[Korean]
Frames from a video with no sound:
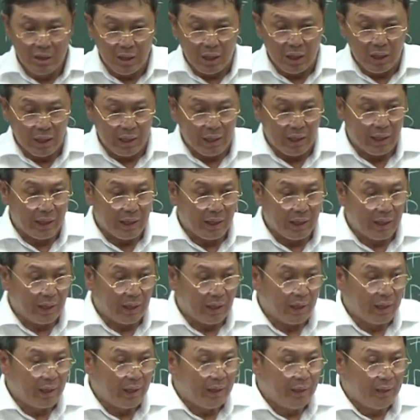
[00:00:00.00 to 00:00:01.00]

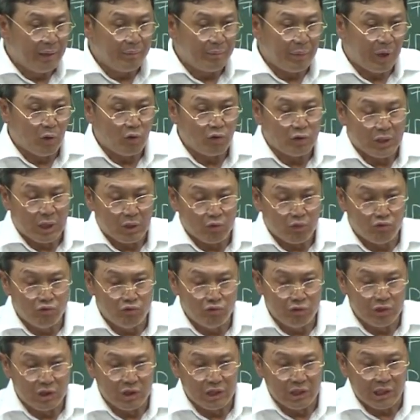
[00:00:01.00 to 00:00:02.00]
예, 배우자
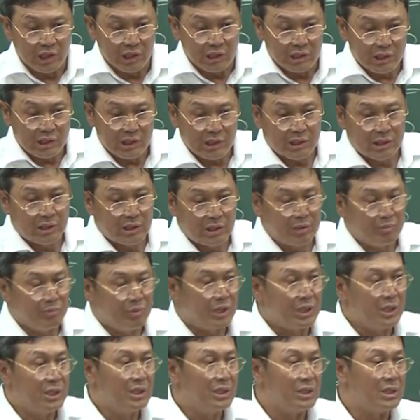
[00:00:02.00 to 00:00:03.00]
궁을 이렇게 슥슥
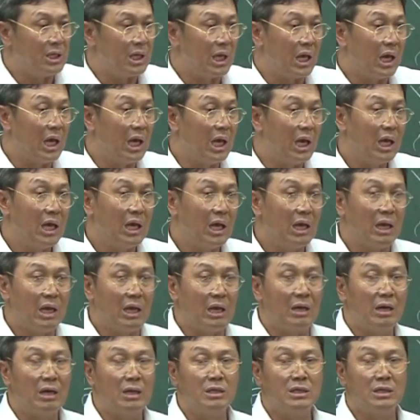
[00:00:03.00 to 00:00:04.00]
미끄러지게, 예,
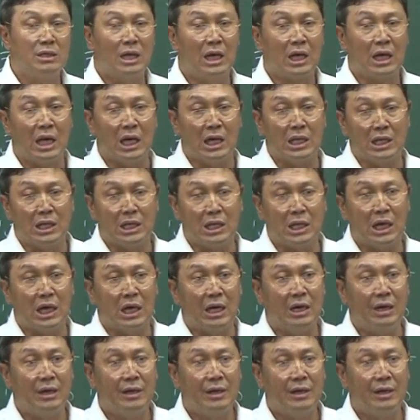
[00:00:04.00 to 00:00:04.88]
어긋나게 하니까.